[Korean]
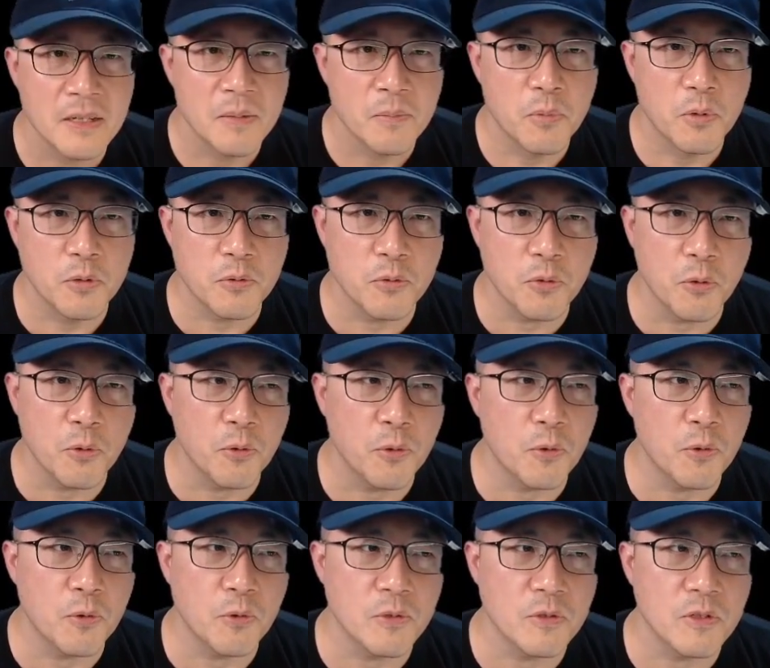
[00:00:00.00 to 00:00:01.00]

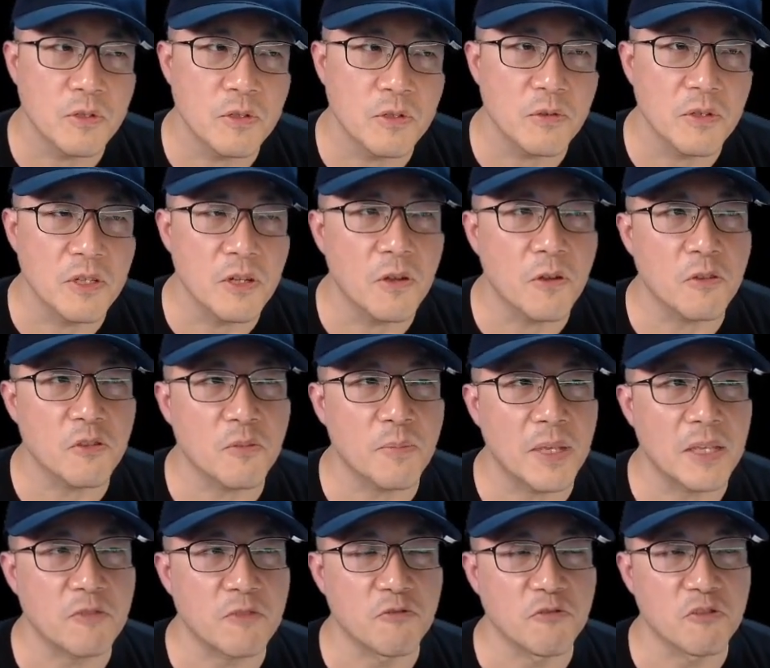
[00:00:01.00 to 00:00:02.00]
보통들 또 이런 것도
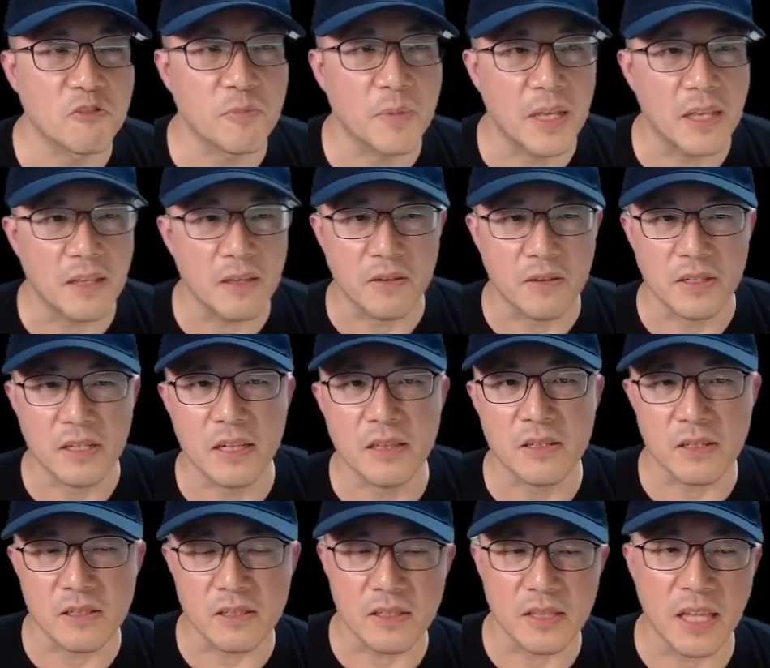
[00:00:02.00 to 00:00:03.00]
많이 궁금해해요 예를
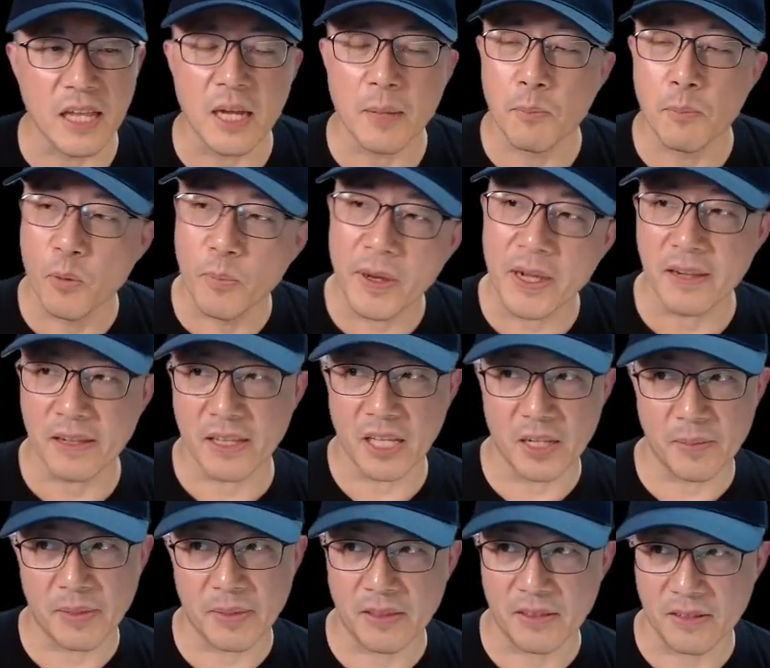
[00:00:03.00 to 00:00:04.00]
들어서 내가 모바일
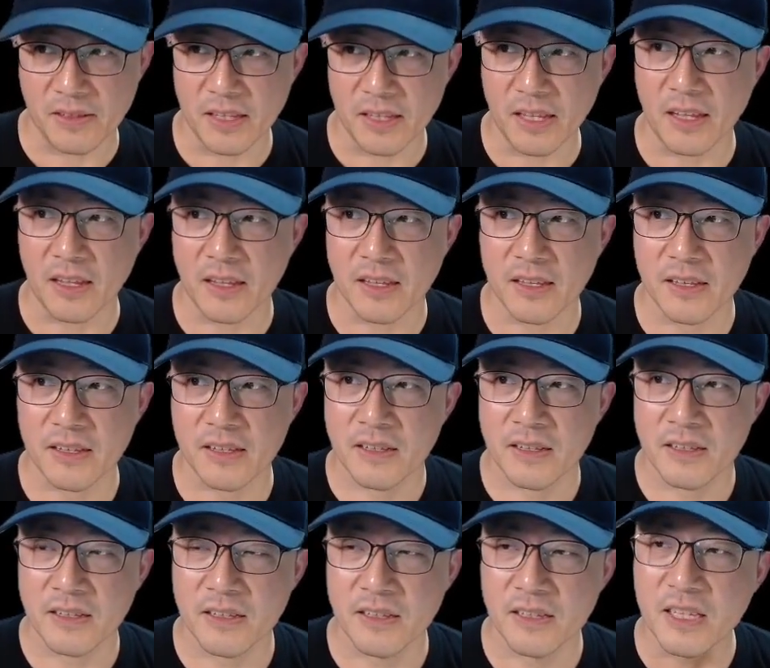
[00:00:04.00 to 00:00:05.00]
게임을 만드는데
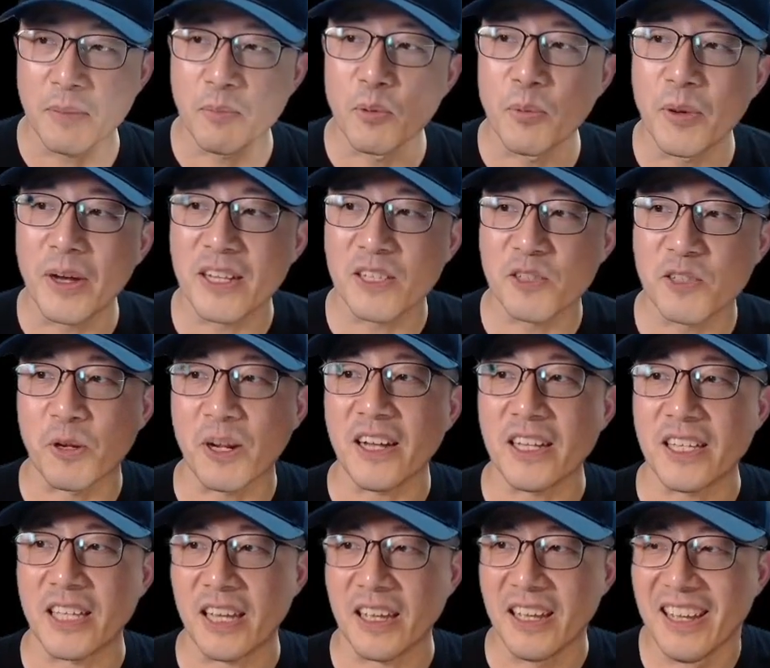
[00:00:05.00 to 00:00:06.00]
이게 모바일에서
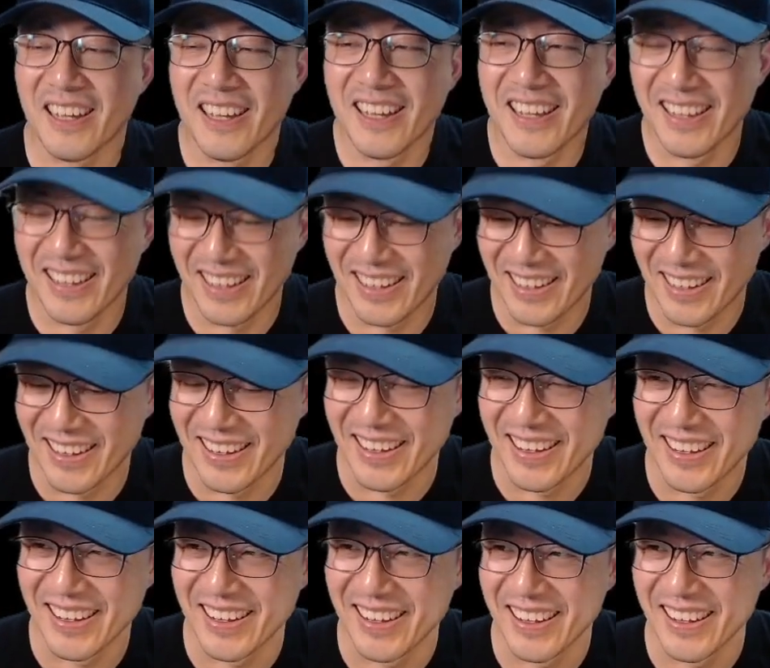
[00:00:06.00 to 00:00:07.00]
돌아가냐
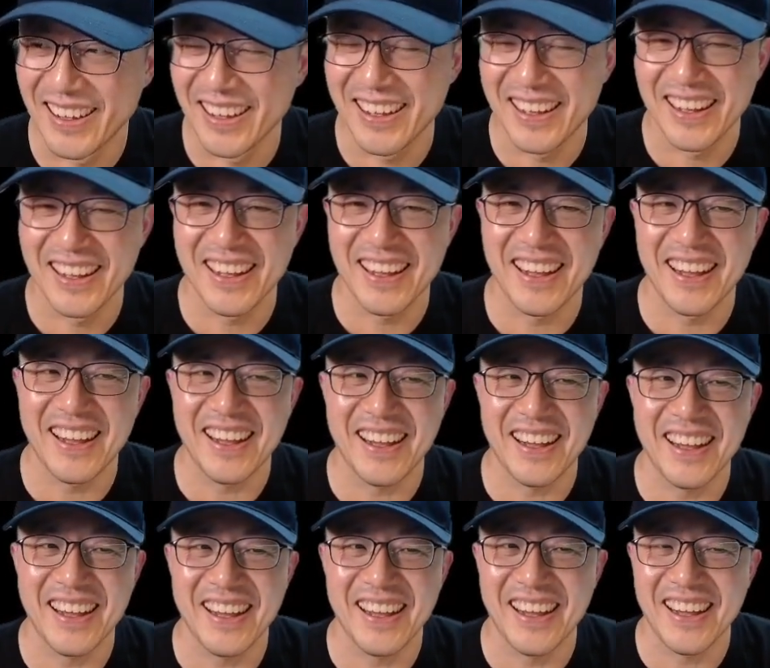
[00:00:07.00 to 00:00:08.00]

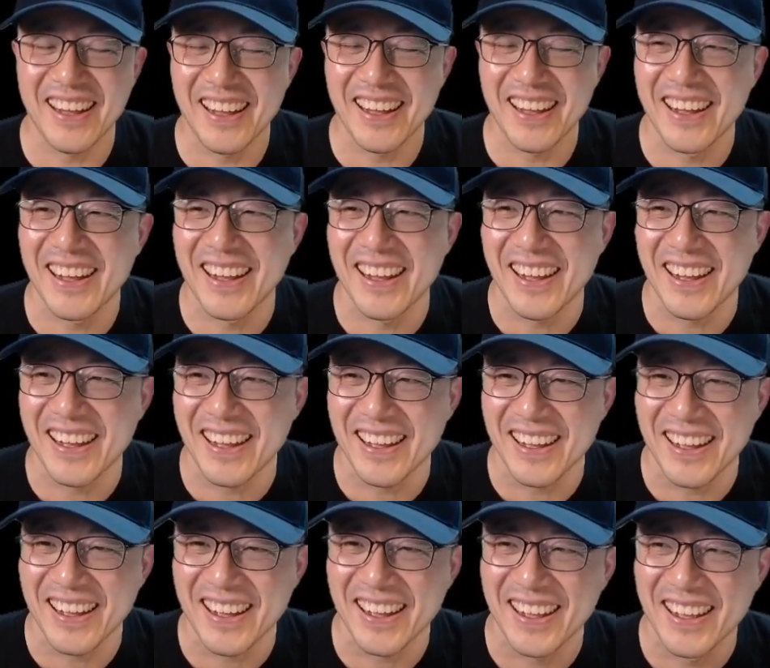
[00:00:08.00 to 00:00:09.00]
아
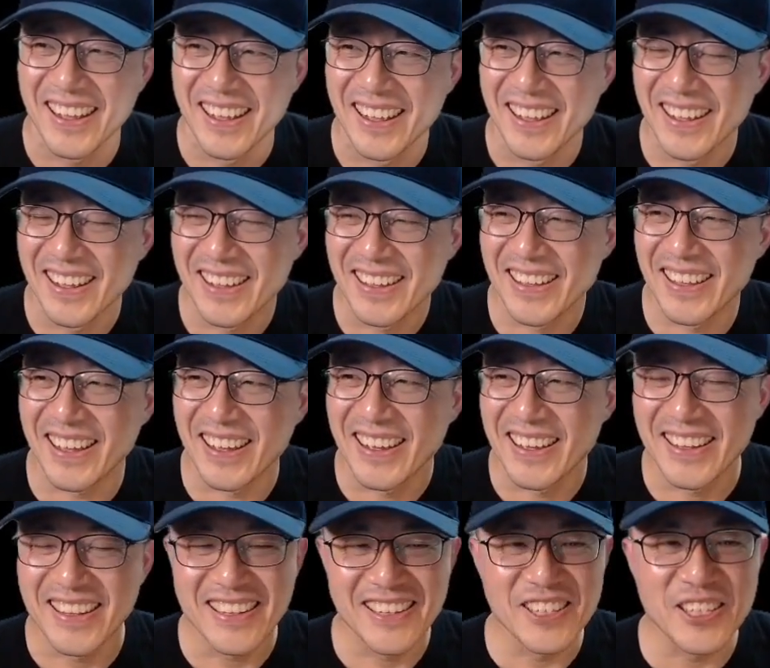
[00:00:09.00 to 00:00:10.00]
중요하죠, 중요하죠. 야,
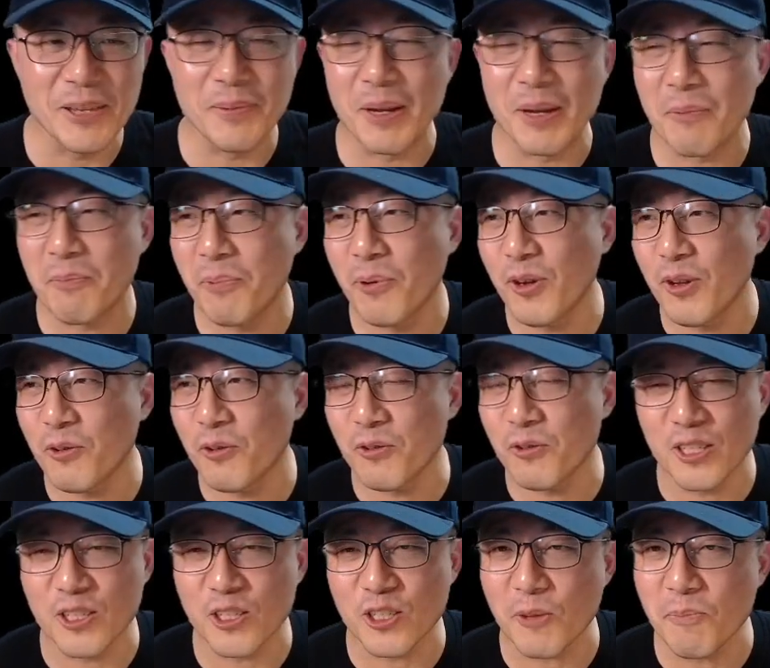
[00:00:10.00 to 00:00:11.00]
이게 막
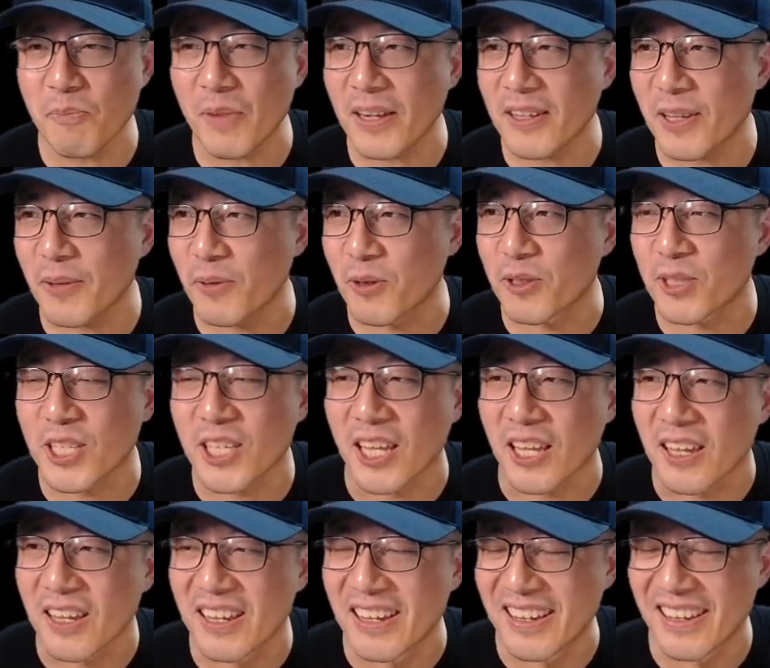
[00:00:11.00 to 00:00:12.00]
폴리곤이 천만 개면
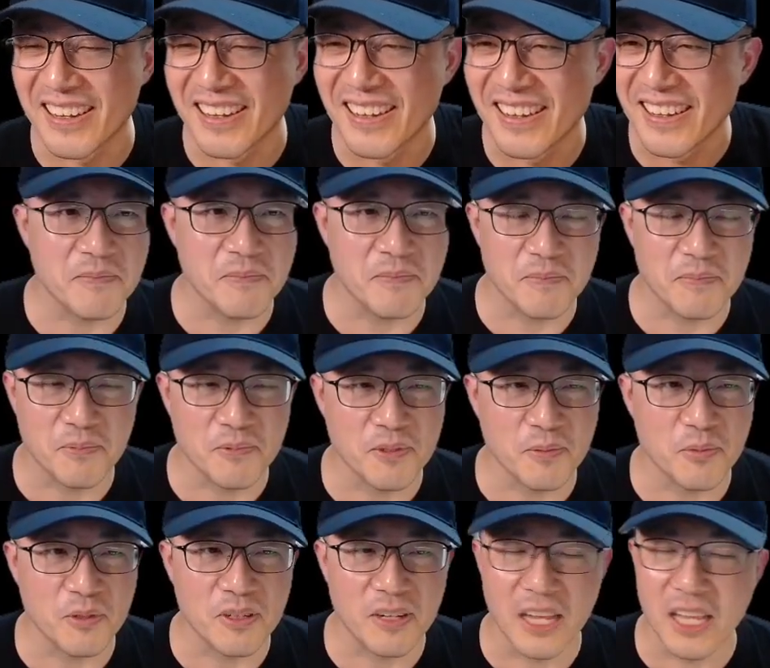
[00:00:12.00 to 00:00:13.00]
어떡해? 뭐,
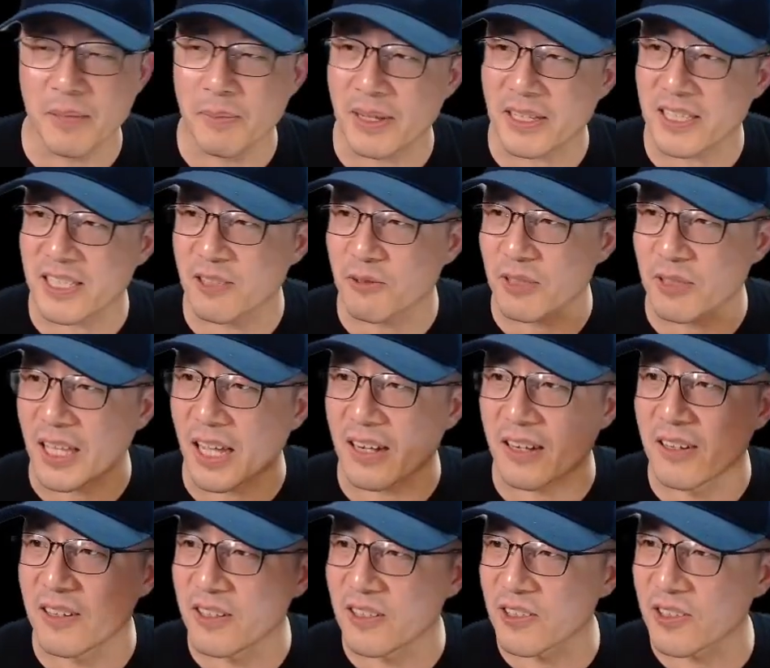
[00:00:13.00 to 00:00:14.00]
뭐레이마치로다
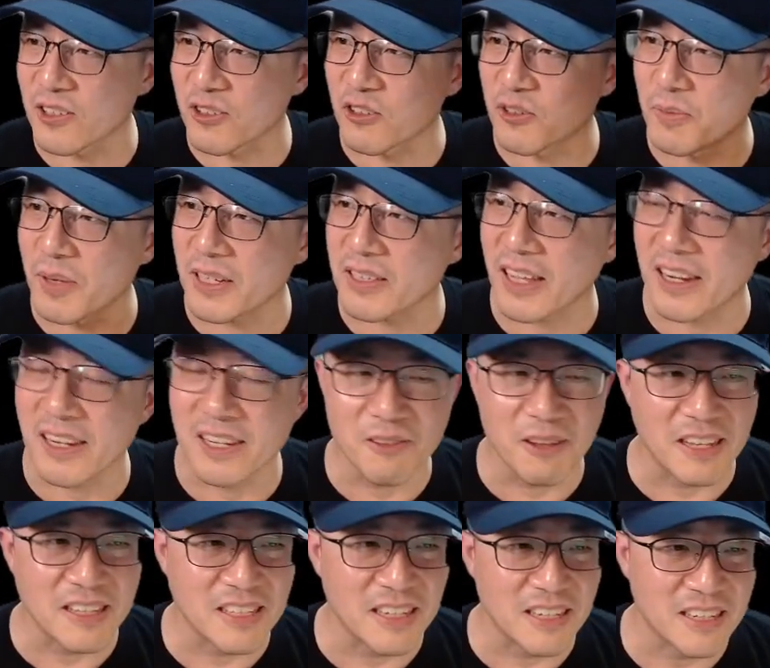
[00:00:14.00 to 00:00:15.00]
그려져 있고 막
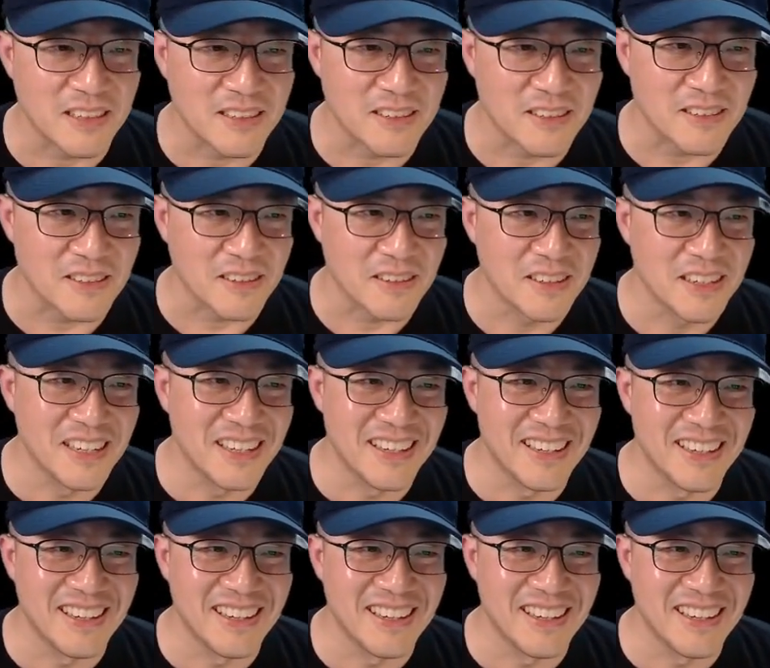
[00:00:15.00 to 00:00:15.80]
난리도 아니야 요즘에. 아, 안